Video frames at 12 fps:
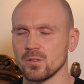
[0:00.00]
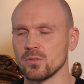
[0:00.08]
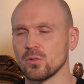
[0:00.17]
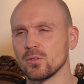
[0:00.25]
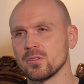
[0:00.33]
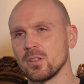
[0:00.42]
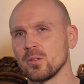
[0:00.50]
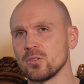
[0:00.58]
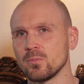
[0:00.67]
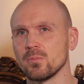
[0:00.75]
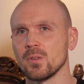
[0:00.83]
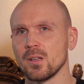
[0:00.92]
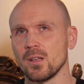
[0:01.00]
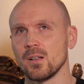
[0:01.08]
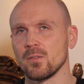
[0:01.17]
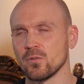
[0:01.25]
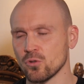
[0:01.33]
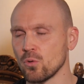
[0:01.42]
взрослый,
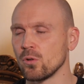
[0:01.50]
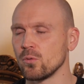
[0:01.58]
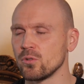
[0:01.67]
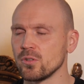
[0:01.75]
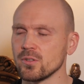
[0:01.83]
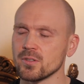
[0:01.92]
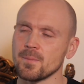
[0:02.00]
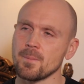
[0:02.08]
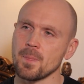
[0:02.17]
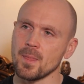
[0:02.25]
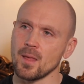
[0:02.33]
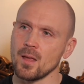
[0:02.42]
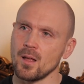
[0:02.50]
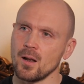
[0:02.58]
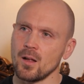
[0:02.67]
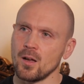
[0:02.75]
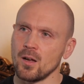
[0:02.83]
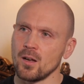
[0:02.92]
в школе учился.
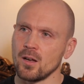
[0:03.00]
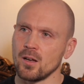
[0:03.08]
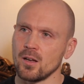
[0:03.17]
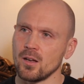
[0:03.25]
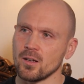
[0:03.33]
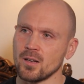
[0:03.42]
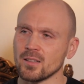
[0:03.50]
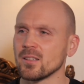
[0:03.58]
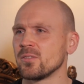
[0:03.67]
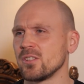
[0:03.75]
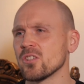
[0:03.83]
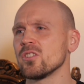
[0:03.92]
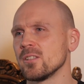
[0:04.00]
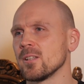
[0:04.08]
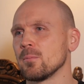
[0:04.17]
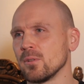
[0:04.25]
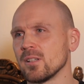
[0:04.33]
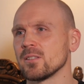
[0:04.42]
А как-то вся жизнь
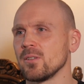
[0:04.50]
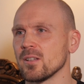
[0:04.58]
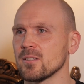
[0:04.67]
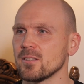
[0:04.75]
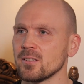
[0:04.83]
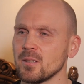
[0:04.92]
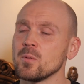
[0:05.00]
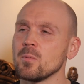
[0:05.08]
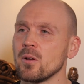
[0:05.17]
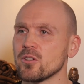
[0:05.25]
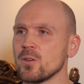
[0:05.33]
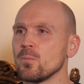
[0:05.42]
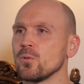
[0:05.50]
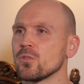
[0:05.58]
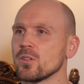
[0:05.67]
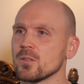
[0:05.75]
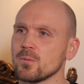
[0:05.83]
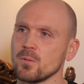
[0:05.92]
она была связана с какими-то небольшими
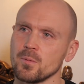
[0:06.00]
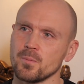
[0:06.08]
путешествиями.